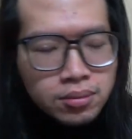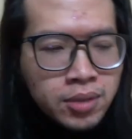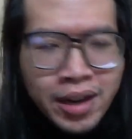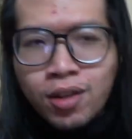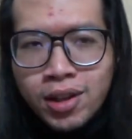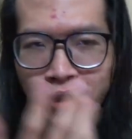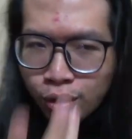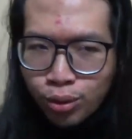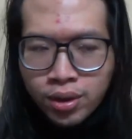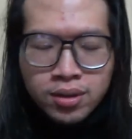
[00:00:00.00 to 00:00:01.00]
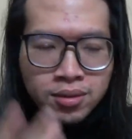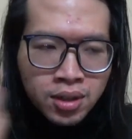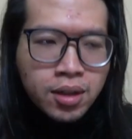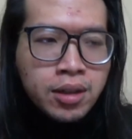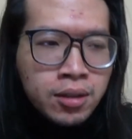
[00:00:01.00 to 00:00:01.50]
cái này có thể thay đổi được
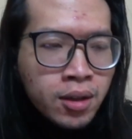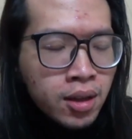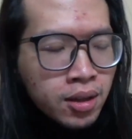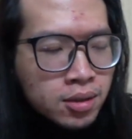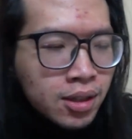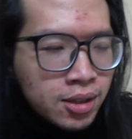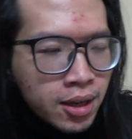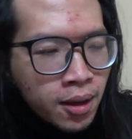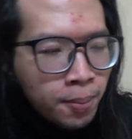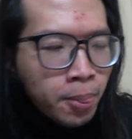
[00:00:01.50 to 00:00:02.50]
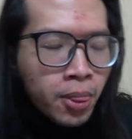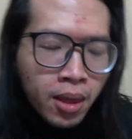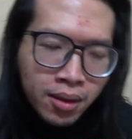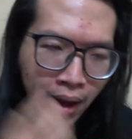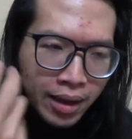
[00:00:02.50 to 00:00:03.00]
rất là rất là dễ
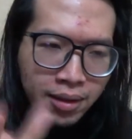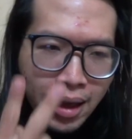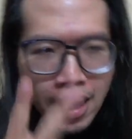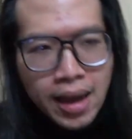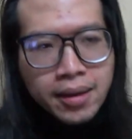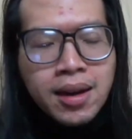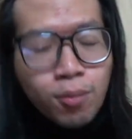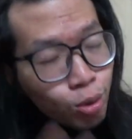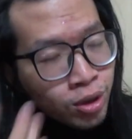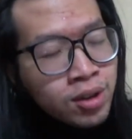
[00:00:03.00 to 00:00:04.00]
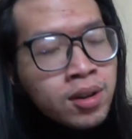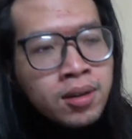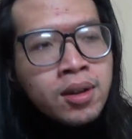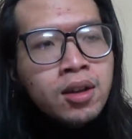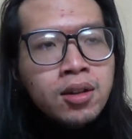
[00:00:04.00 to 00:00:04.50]
cái thứ hai đấy là mùi hương
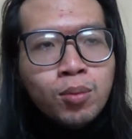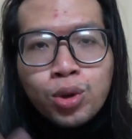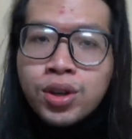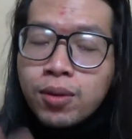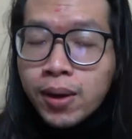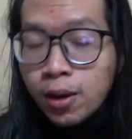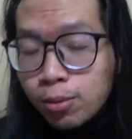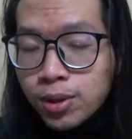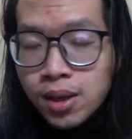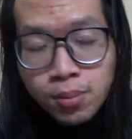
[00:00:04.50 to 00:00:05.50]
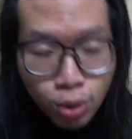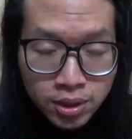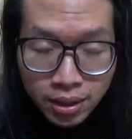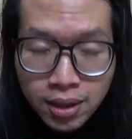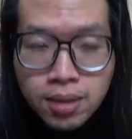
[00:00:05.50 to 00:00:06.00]
mùi hương không phải là không thơm mùi hương
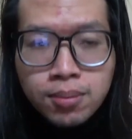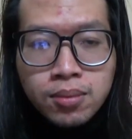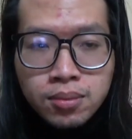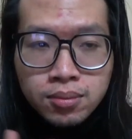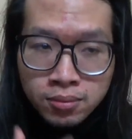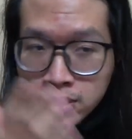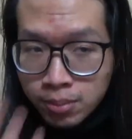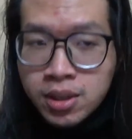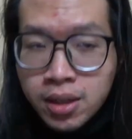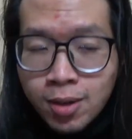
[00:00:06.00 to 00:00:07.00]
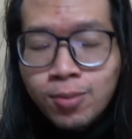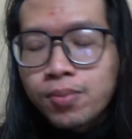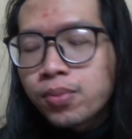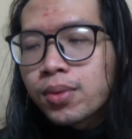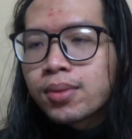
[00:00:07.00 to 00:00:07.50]
rất thơm và thậm chí nồng
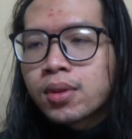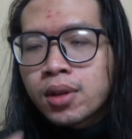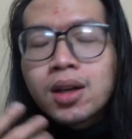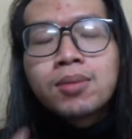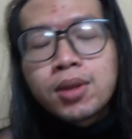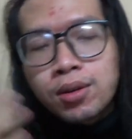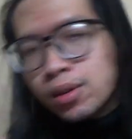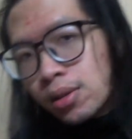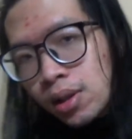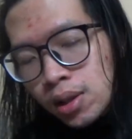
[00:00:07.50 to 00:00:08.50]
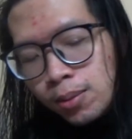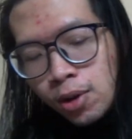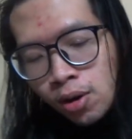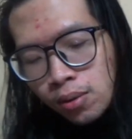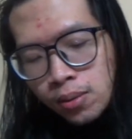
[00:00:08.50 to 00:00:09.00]
thơm kiểu thơm
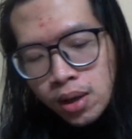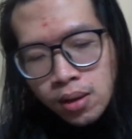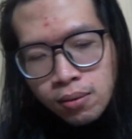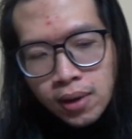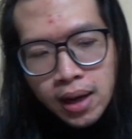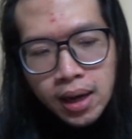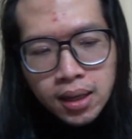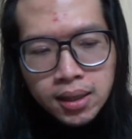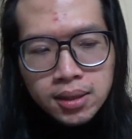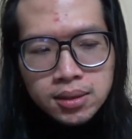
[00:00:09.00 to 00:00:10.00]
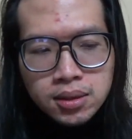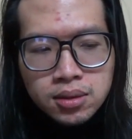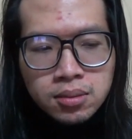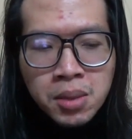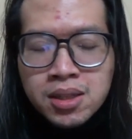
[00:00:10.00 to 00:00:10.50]
ngọt và
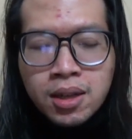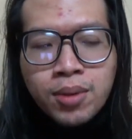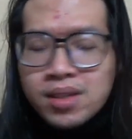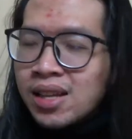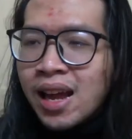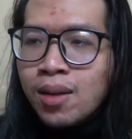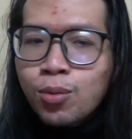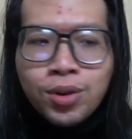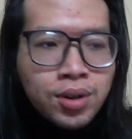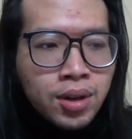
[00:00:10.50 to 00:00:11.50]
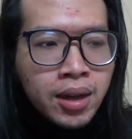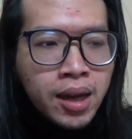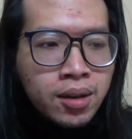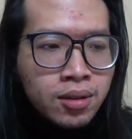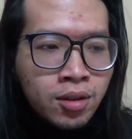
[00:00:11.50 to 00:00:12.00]
mình sẽ không đánh giá là mùi hương
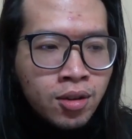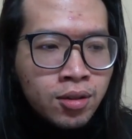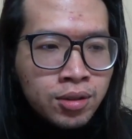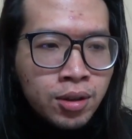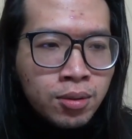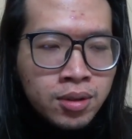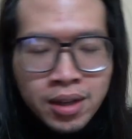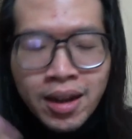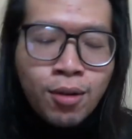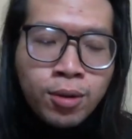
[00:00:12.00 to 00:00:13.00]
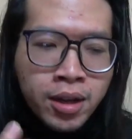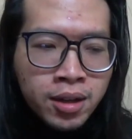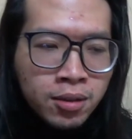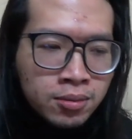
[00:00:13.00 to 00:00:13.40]
này nó kiểu thế nào đấy